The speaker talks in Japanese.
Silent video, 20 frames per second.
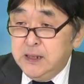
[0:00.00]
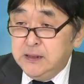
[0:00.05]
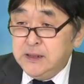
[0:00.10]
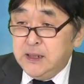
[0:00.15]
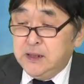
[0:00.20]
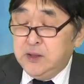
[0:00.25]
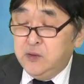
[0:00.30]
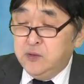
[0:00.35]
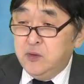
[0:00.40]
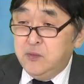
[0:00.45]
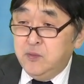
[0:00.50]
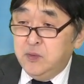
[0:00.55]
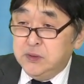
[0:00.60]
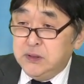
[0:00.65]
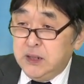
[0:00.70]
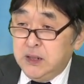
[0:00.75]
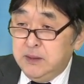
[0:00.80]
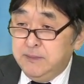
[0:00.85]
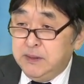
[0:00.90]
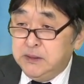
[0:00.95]
先ほど申し
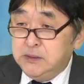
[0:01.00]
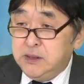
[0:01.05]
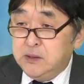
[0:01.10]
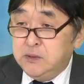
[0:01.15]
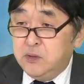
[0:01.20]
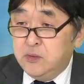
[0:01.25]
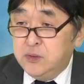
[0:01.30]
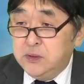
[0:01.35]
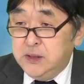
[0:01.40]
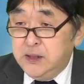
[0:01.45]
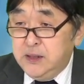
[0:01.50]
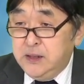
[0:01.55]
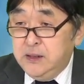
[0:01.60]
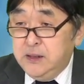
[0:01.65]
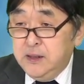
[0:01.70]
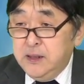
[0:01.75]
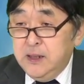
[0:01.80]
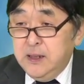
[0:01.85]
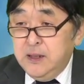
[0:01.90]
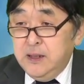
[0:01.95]
上げました通
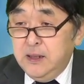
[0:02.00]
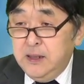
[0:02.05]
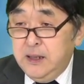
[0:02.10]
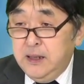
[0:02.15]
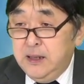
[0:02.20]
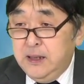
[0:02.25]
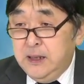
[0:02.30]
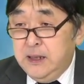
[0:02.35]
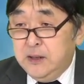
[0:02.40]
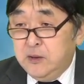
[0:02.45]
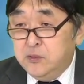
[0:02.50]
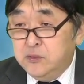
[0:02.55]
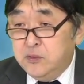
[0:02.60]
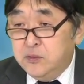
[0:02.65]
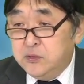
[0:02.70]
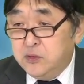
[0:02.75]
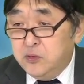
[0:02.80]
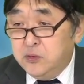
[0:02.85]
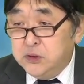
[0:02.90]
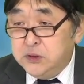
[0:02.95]
り、えー、こ
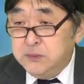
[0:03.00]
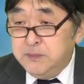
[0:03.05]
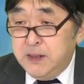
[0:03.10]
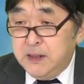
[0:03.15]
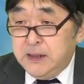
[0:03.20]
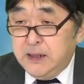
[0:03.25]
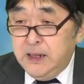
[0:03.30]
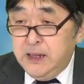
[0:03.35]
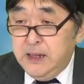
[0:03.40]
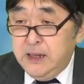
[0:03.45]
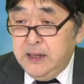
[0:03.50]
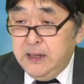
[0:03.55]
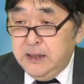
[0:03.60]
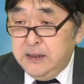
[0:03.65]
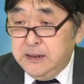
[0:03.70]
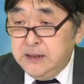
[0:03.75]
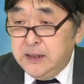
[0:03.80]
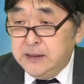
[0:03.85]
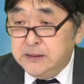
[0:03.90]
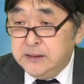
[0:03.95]
の東芝
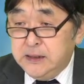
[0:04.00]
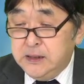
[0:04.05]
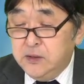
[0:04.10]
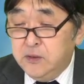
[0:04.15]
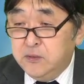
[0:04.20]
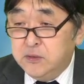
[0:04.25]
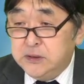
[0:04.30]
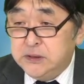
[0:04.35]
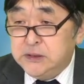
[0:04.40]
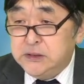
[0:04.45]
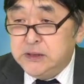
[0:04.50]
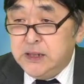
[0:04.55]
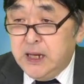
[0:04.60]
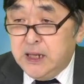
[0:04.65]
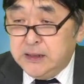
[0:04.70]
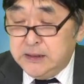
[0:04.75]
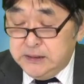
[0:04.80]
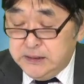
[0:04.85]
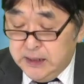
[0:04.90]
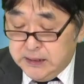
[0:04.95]
系や
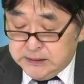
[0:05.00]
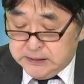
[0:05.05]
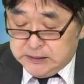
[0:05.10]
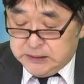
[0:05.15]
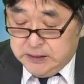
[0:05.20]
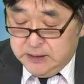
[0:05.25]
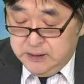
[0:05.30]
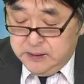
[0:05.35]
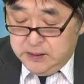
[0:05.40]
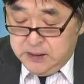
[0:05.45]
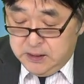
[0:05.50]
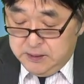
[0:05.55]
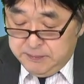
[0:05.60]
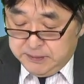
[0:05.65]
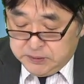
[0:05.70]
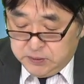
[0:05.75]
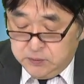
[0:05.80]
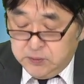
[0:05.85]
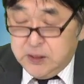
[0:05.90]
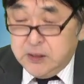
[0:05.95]
キオクシア、日立、ま
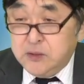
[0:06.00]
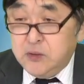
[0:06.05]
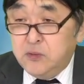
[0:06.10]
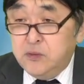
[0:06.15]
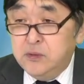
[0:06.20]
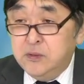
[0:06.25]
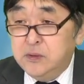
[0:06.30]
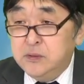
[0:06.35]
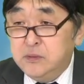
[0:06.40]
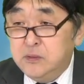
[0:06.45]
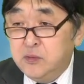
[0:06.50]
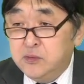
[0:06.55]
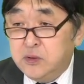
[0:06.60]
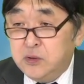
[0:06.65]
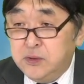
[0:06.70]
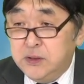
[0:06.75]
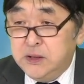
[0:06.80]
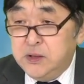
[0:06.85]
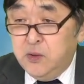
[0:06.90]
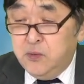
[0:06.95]
あ、そういったところと
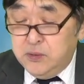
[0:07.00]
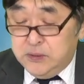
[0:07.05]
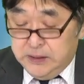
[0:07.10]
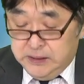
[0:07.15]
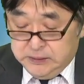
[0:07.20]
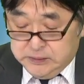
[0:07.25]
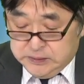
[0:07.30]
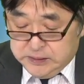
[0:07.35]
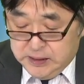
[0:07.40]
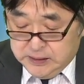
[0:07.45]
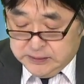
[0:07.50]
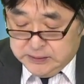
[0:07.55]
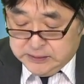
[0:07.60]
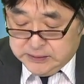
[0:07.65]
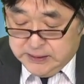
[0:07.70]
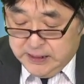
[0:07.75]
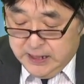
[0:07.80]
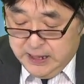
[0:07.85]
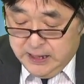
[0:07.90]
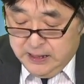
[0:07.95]
取引を大きいってたんで
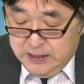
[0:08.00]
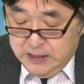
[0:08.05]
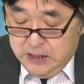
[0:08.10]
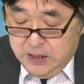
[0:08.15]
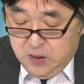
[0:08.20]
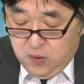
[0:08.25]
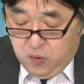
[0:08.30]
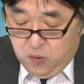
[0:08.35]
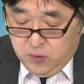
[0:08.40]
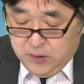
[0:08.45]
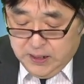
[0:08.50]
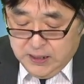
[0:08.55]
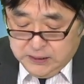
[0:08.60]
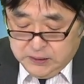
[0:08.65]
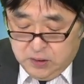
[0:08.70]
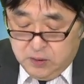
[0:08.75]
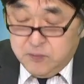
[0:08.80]
すが、他と